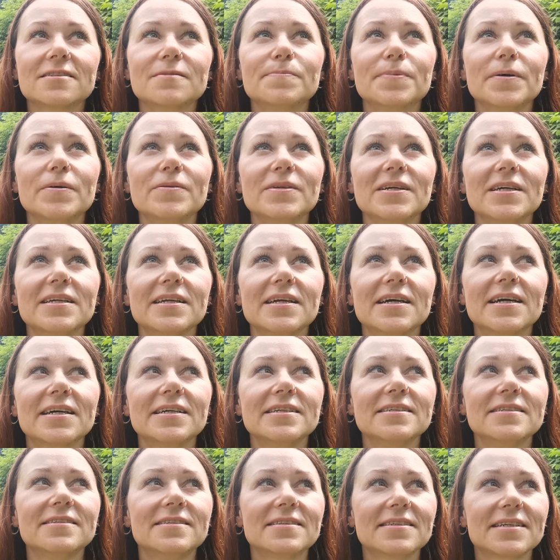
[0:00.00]
spełnienia
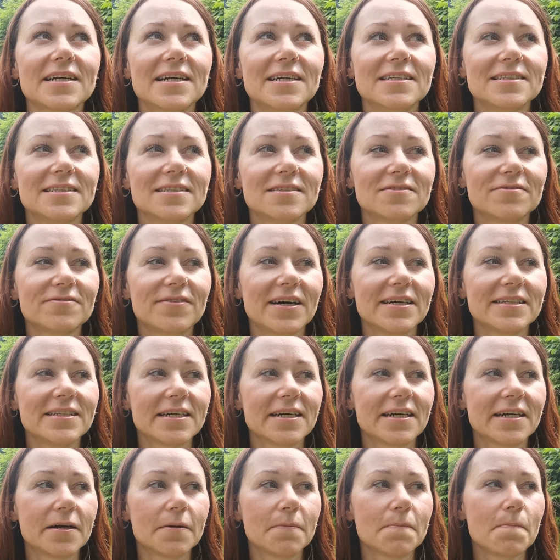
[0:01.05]
i
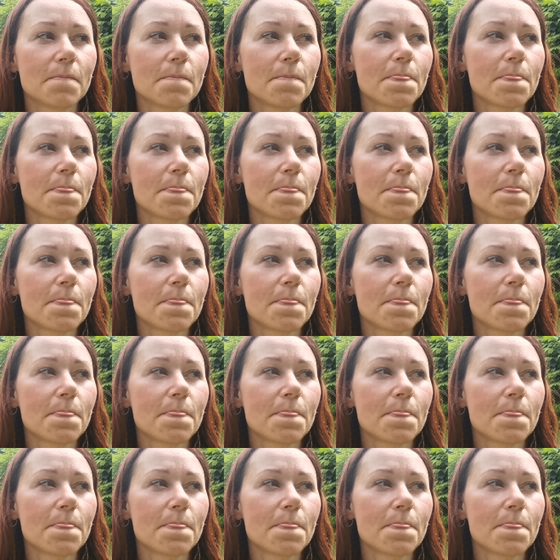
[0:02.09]
zrealizowania